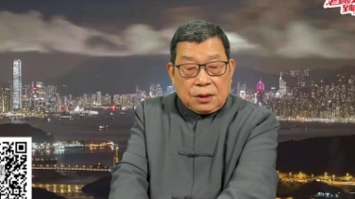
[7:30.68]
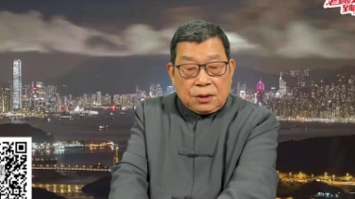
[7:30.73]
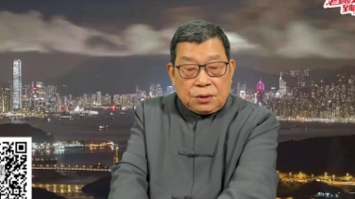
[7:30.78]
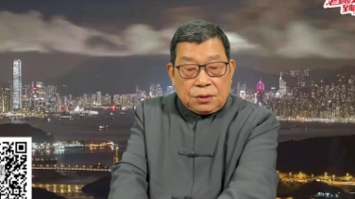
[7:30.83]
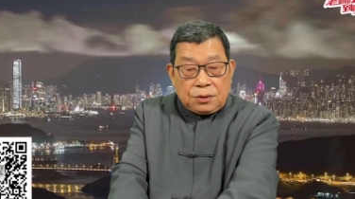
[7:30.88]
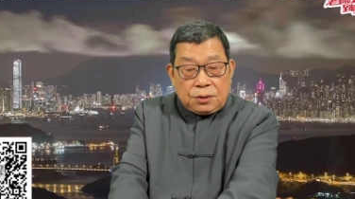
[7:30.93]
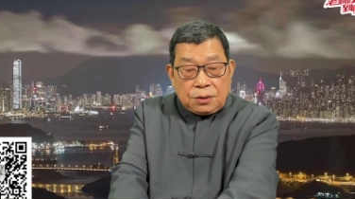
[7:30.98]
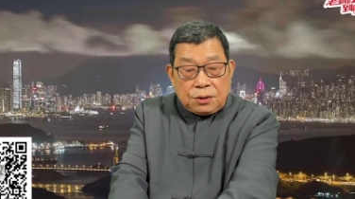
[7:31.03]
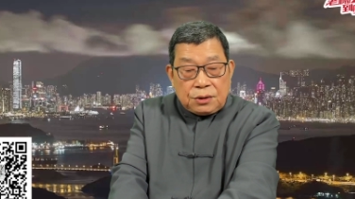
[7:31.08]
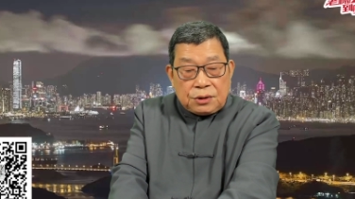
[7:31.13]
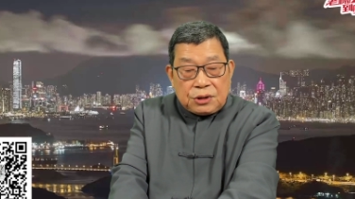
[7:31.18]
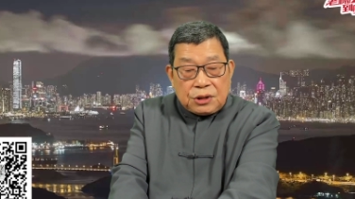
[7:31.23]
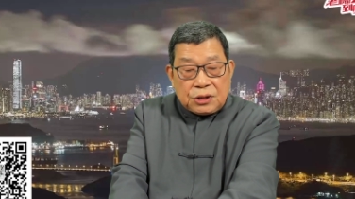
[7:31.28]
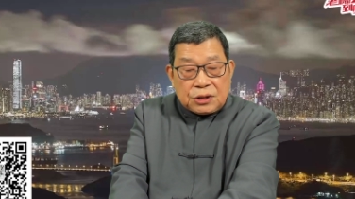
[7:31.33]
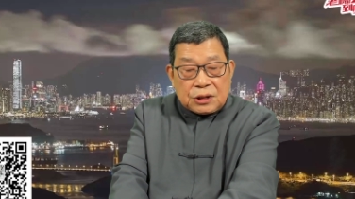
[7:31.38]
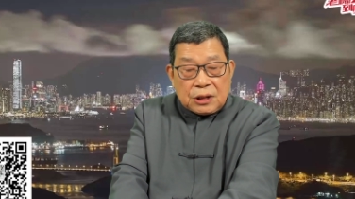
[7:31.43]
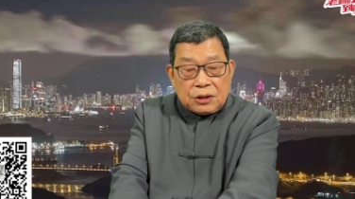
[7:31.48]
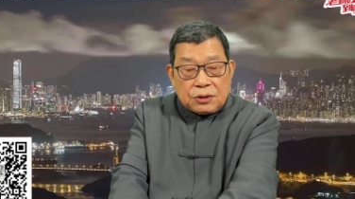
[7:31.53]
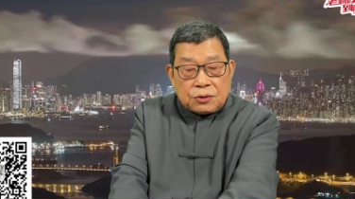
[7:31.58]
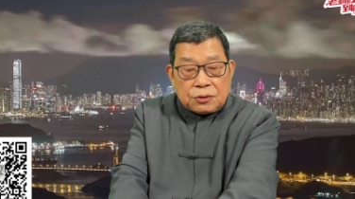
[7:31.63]
预计
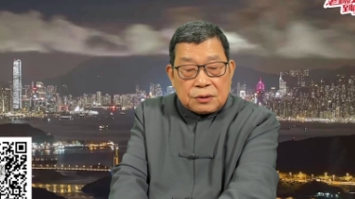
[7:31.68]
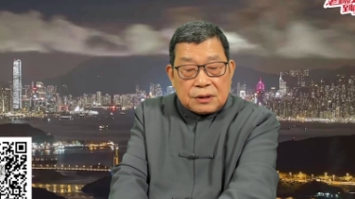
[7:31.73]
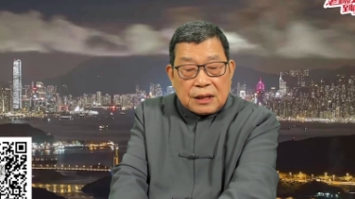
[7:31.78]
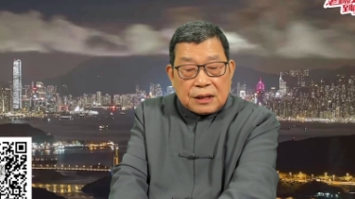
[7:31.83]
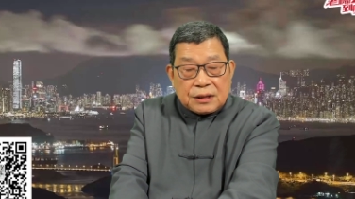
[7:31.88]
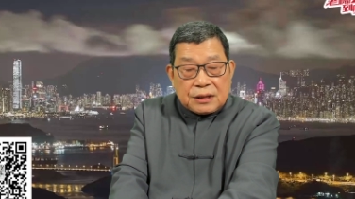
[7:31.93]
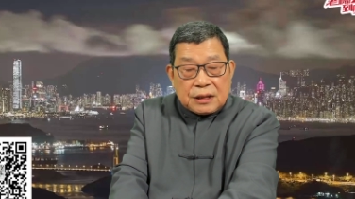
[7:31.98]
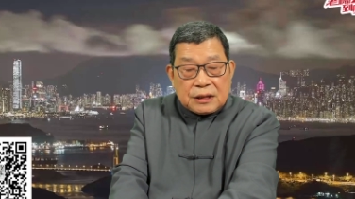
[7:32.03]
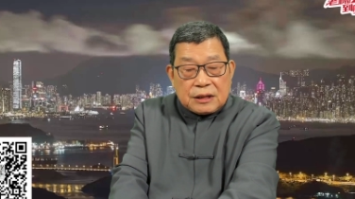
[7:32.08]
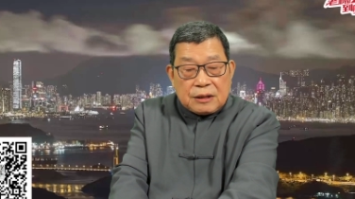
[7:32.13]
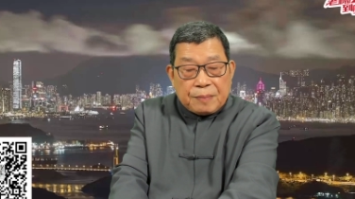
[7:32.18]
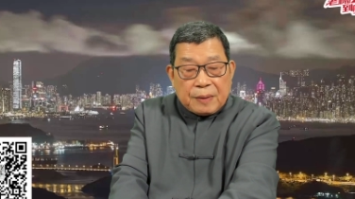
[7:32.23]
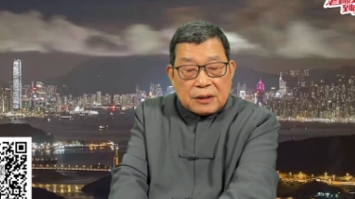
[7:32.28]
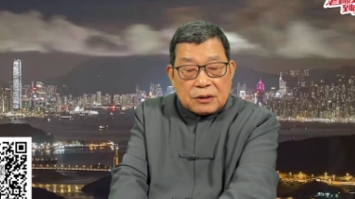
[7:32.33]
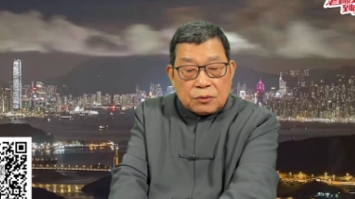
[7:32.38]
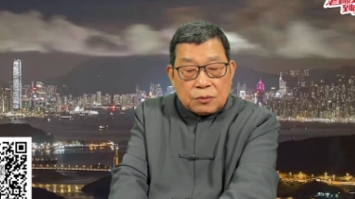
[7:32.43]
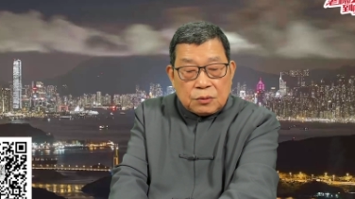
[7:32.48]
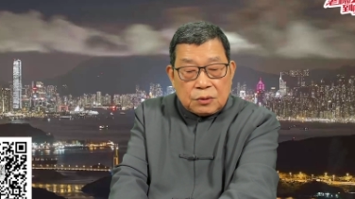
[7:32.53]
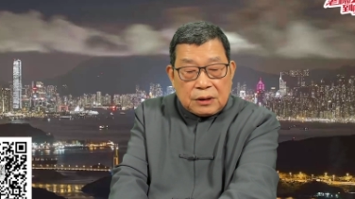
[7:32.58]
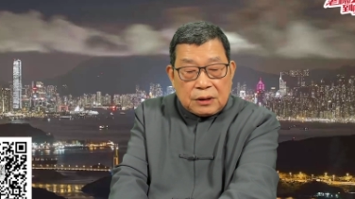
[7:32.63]
增速将接近
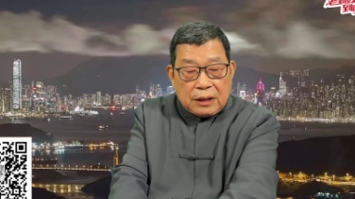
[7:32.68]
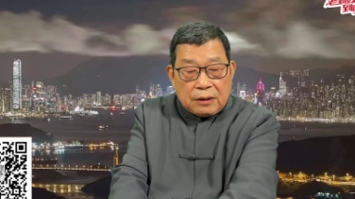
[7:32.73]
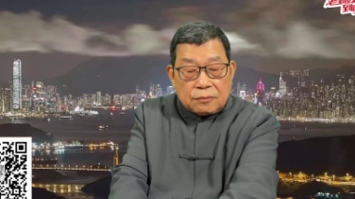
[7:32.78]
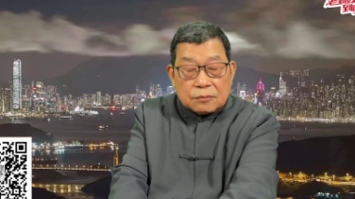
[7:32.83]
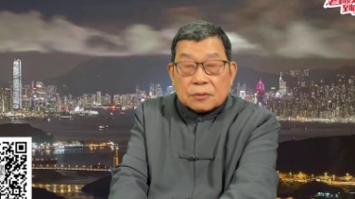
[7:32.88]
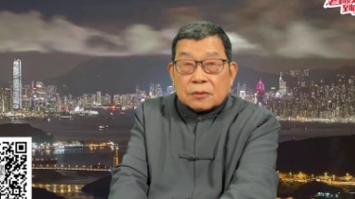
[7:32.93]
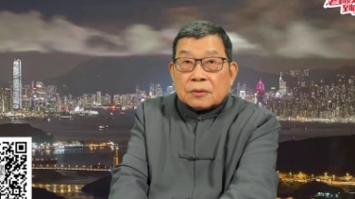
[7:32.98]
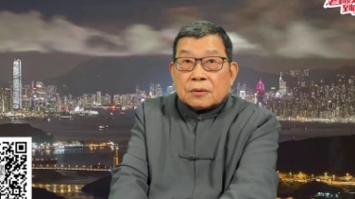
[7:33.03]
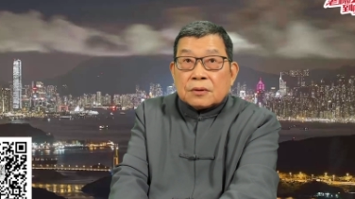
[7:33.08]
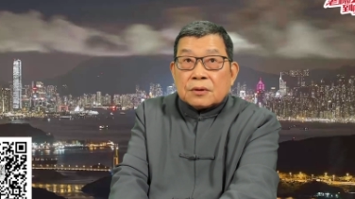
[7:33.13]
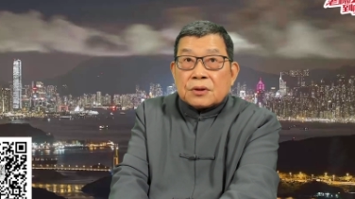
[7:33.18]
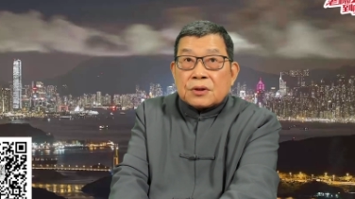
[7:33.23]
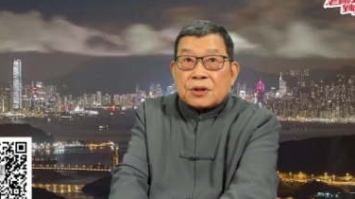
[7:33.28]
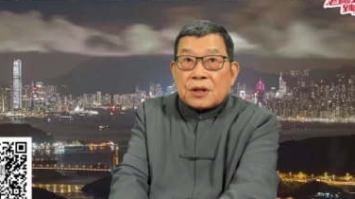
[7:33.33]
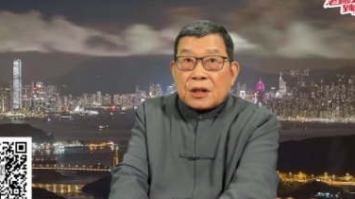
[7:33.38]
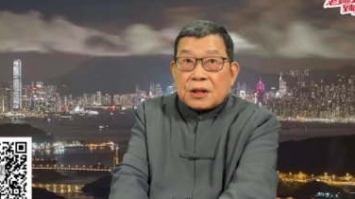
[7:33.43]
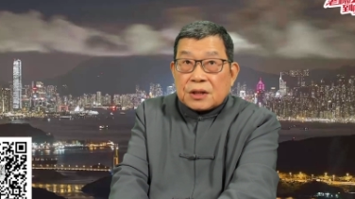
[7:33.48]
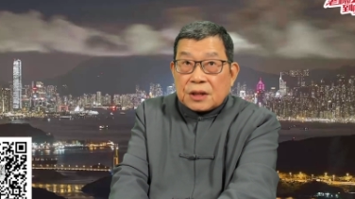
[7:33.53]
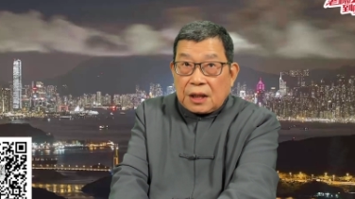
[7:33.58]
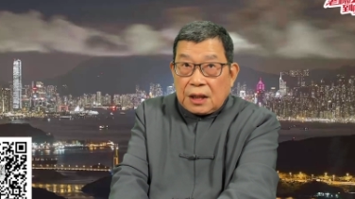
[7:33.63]
5.5%，
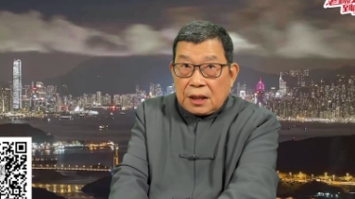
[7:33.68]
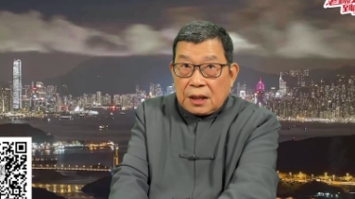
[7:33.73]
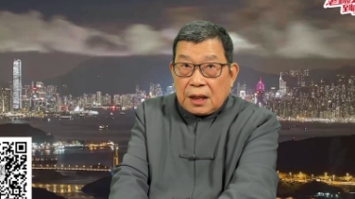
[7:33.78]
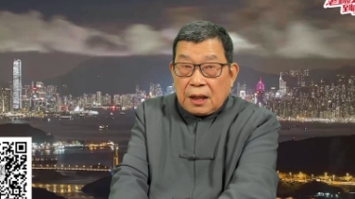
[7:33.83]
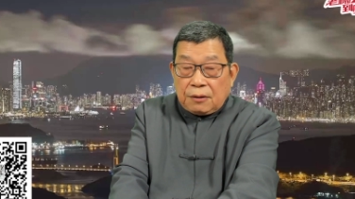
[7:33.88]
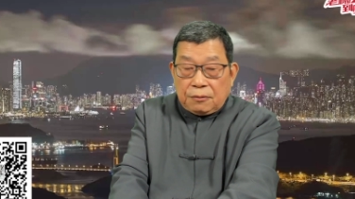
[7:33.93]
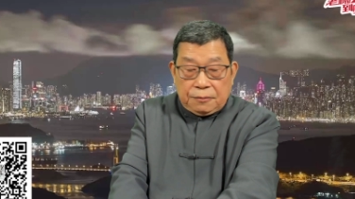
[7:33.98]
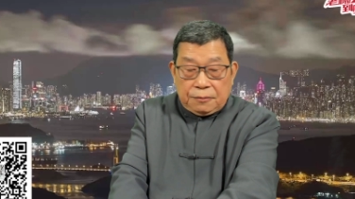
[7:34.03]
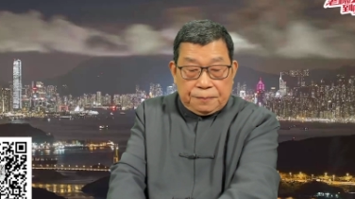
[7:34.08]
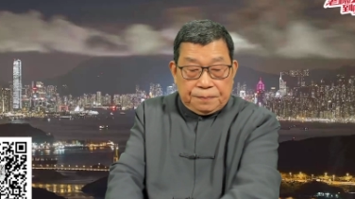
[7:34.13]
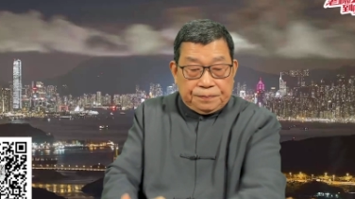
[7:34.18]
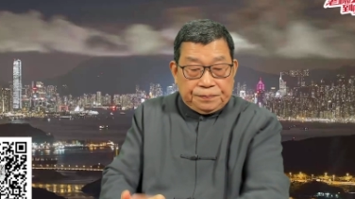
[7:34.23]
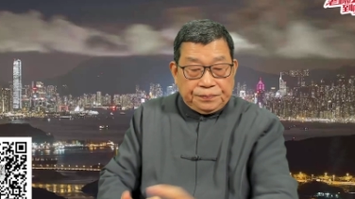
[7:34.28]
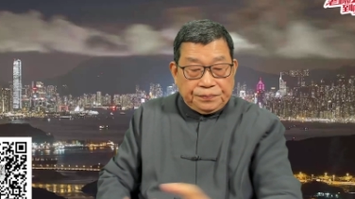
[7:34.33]
甚至更高。